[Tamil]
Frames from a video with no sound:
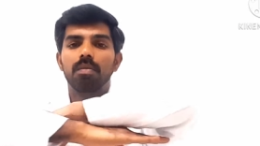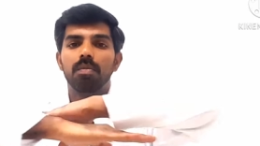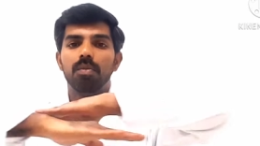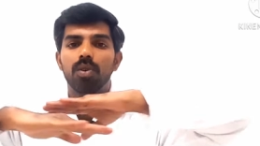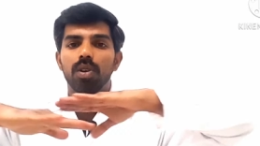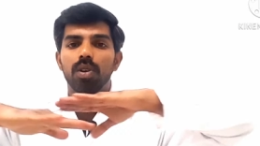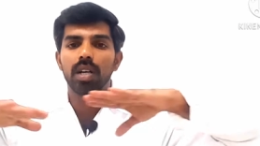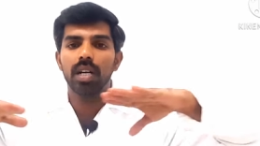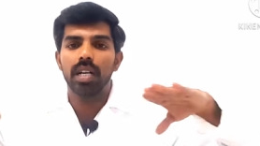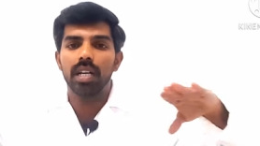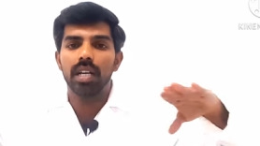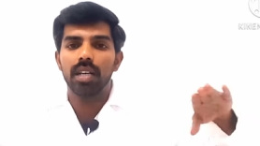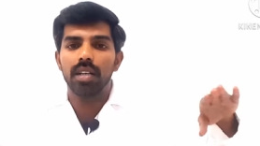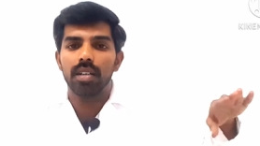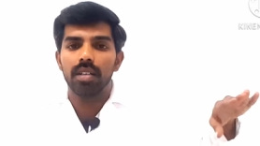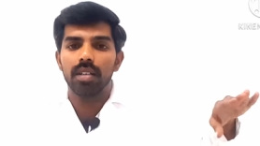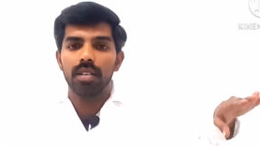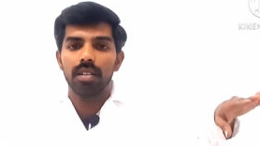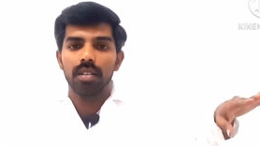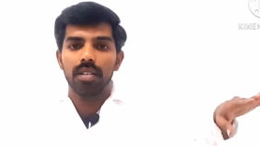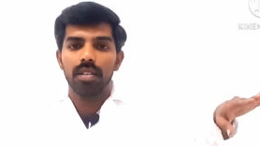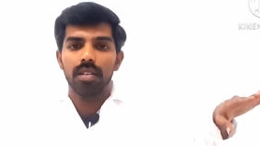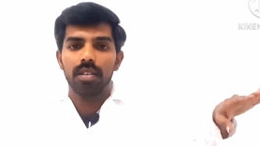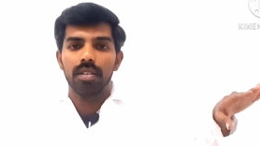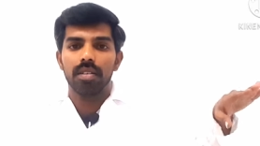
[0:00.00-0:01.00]
முன்னாடி
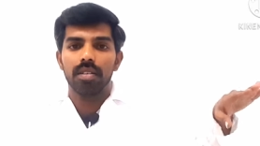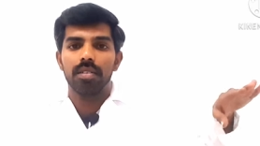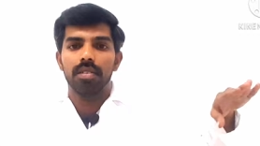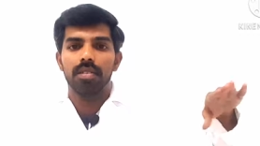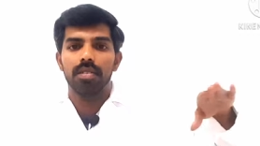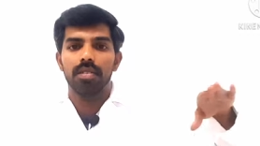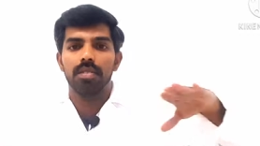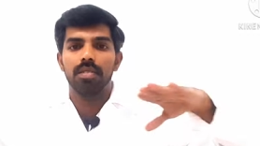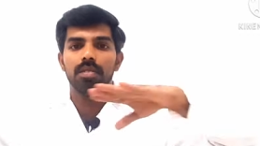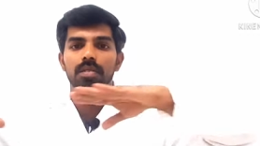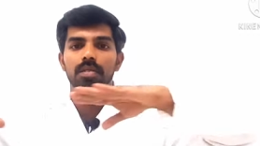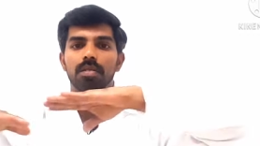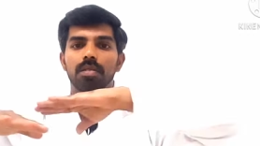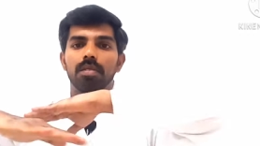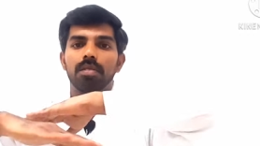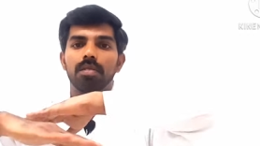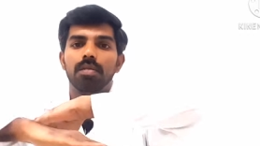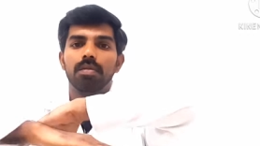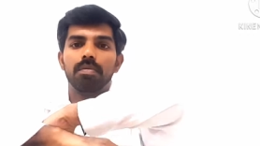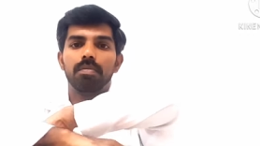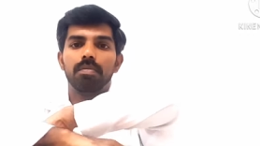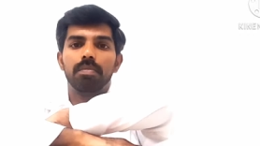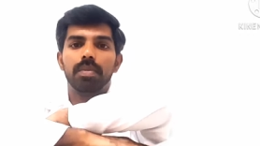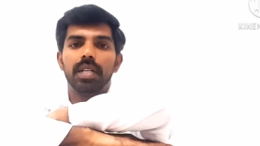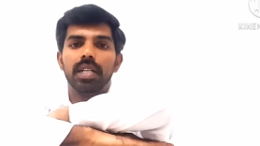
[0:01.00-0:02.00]

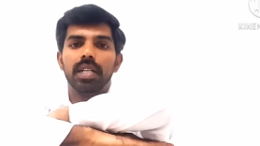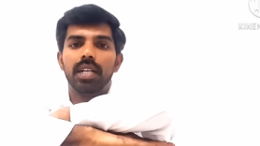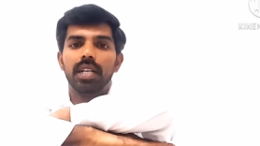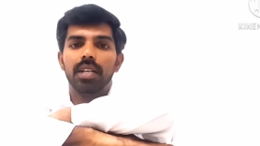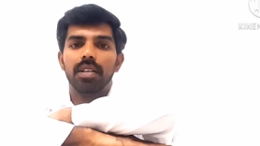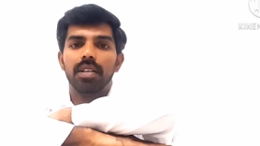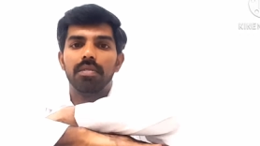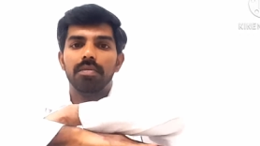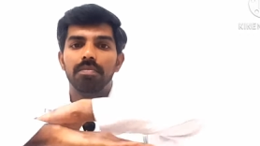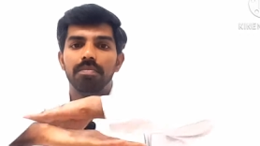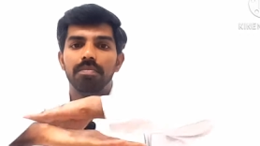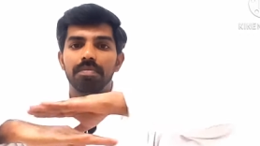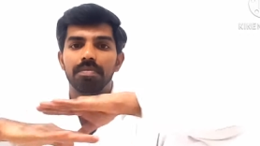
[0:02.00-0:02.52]
பின்னாடி